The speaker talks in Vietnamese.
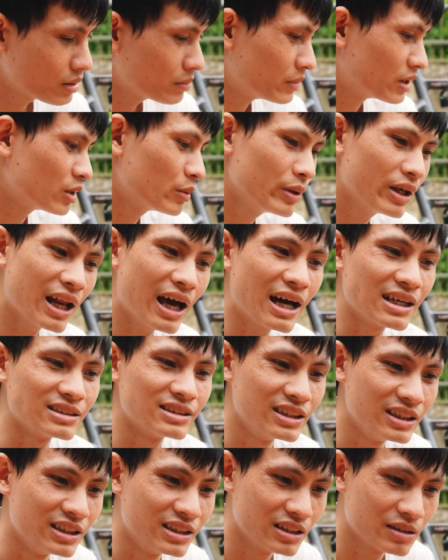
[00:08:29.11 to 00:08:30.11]
mình không biết là hàng
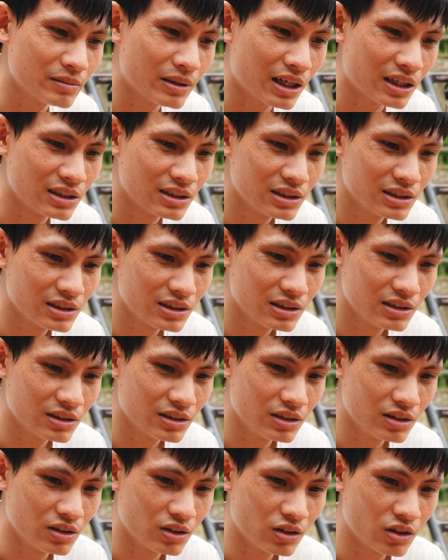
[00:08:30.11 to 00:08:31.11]
gì nhưng mà
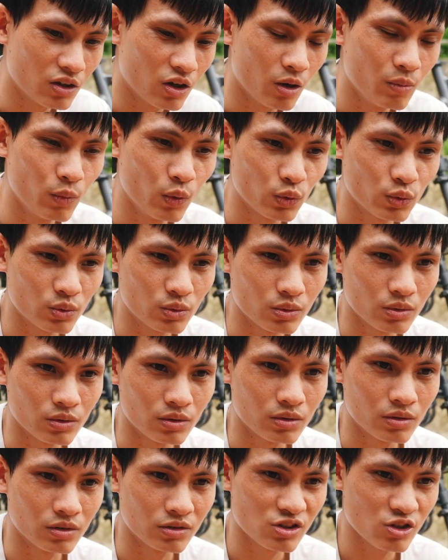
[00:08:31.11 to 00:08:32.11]
có một
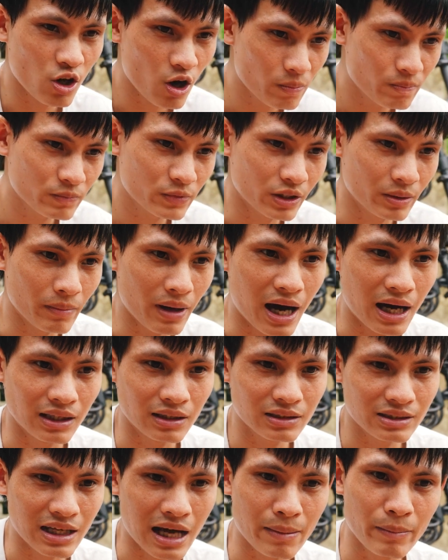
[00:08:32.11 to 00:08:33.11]
shop thì
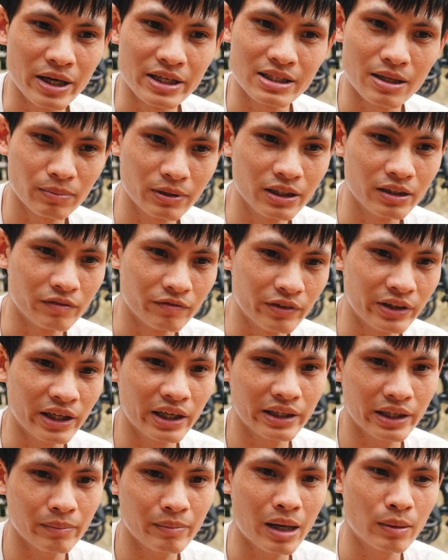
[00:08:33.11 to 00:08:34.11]
bán giá 700 nghìn về
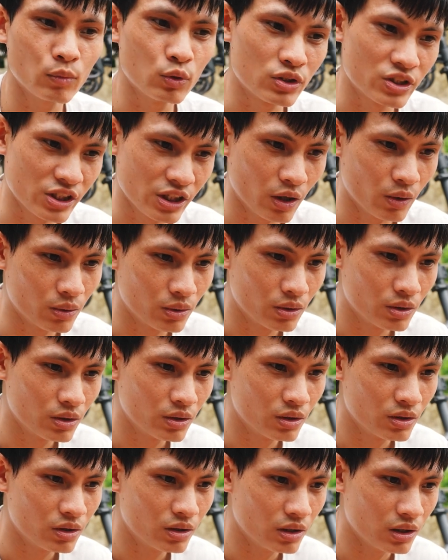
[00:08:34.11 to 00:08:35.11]
anh em bán 1 triệu
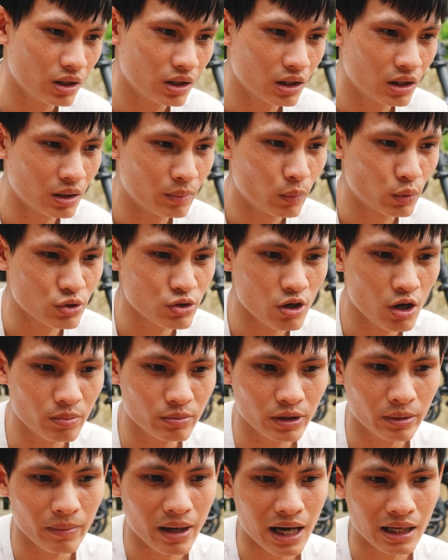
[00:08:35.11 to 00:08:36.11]
à, một shop
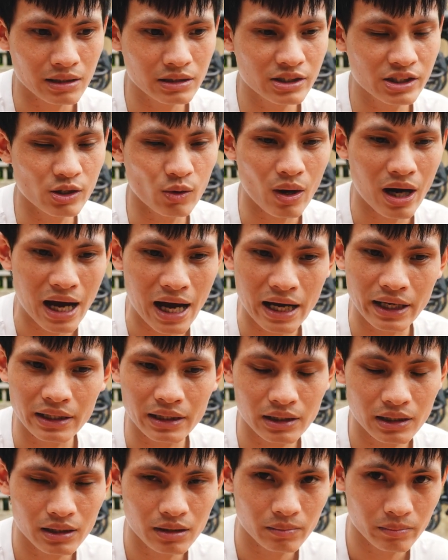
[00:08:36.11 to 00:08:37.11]
thì bán triệu 2
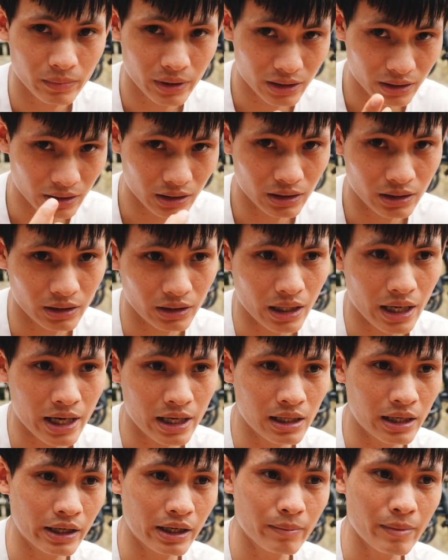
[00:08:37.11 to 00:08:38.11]
mình thì
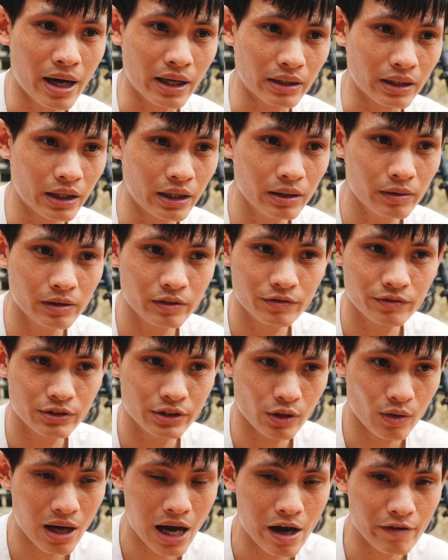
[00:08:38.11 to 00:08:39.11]
hay lấy cái bản đấy
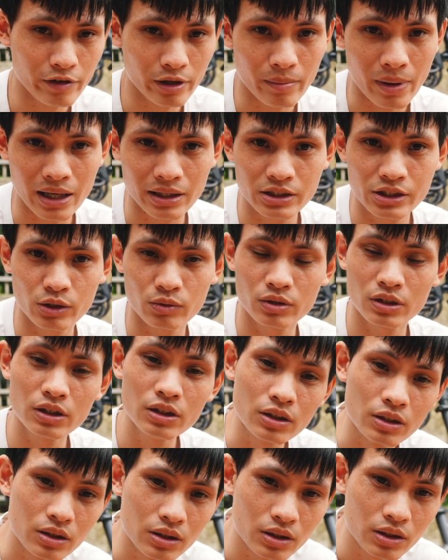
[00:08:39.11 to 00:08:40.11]
triệu 2 về bán triệu
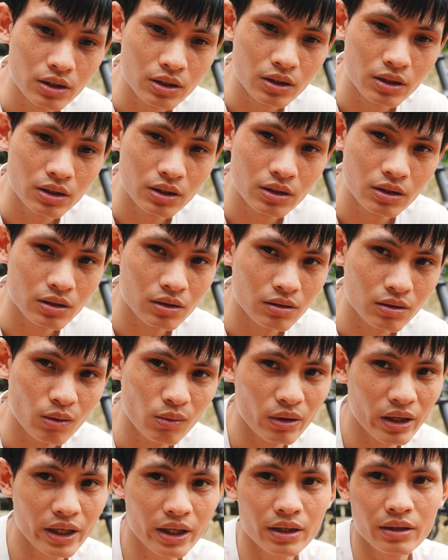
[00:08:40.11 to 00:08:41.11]
tư
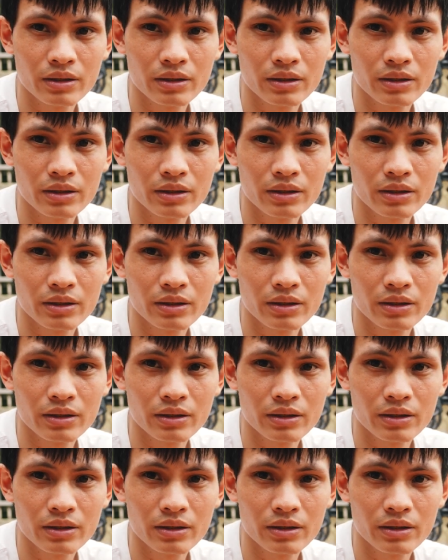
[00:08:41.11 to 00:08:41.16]
ok